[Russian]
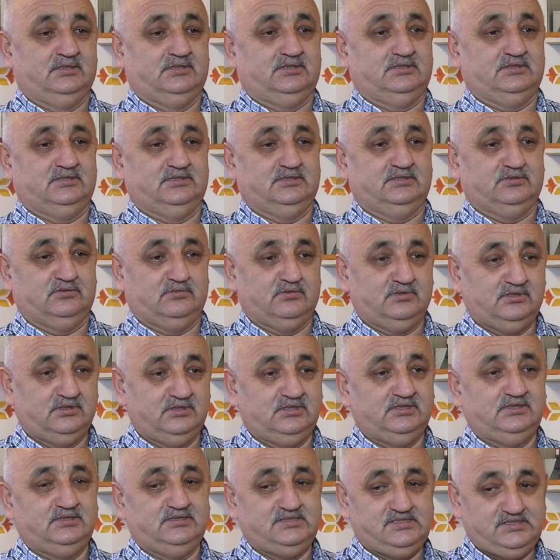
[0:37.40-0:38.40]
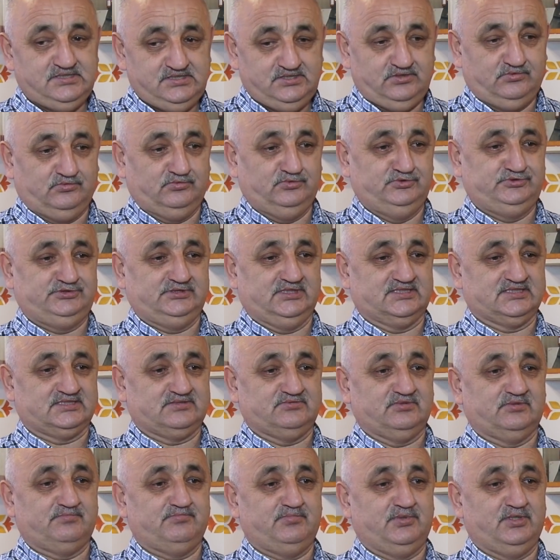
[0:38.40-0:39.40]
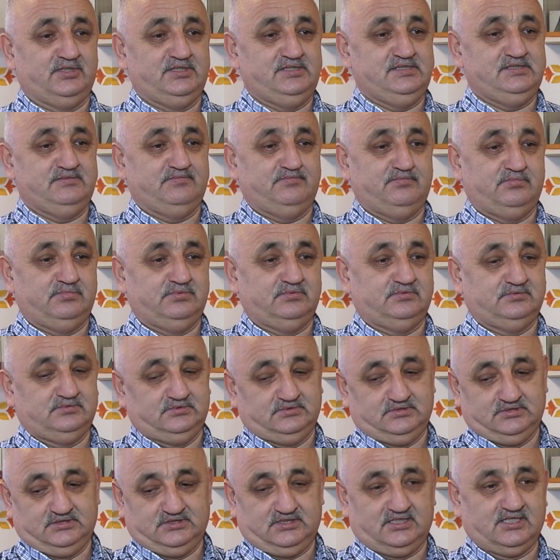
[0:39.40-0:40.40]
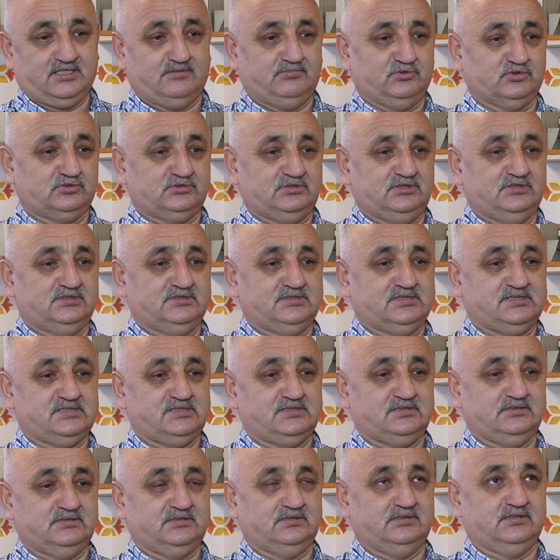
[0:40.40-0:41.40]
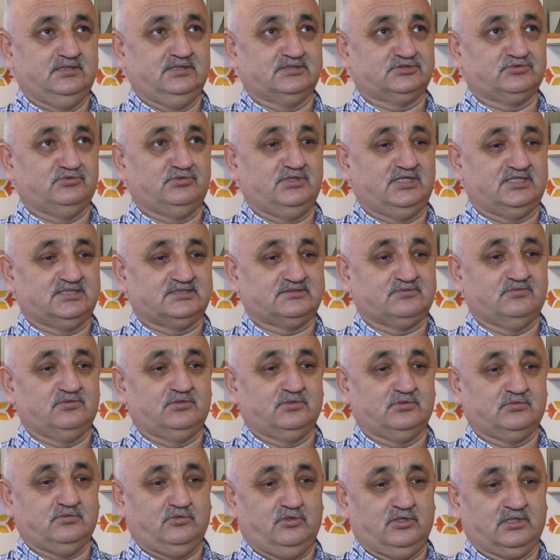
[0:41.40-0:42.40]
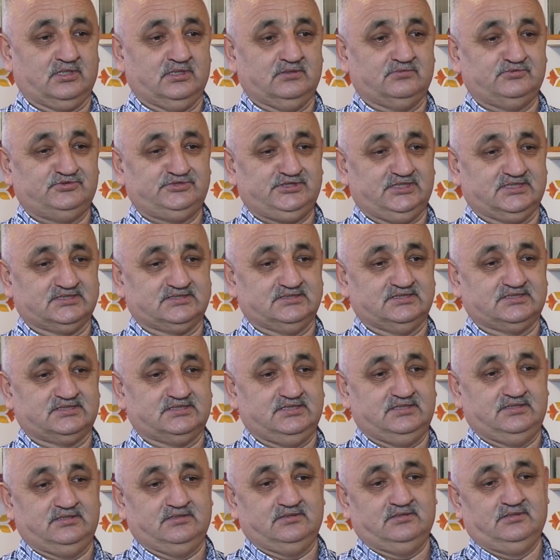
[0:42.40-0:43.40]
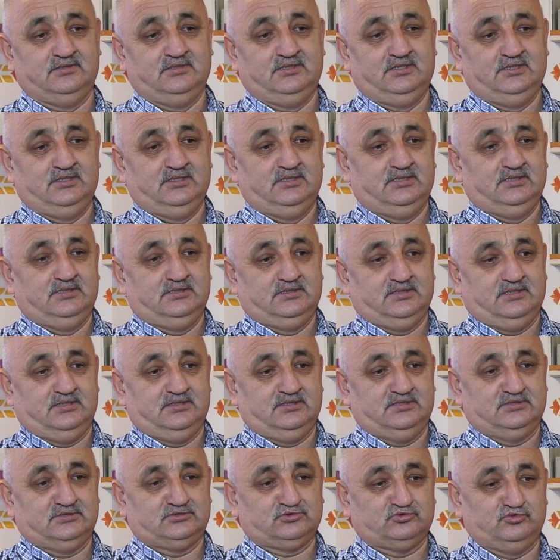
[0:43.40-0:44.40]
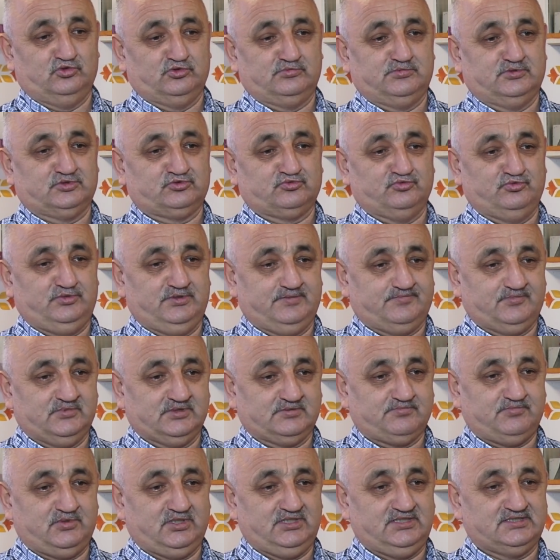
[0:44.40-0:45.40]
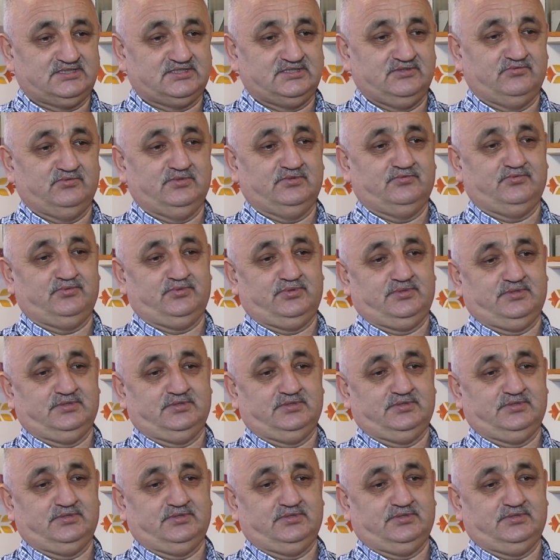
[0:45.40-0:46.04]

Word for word: э, и участвовать при работе государственных органов, в частности, служба судебных приставов,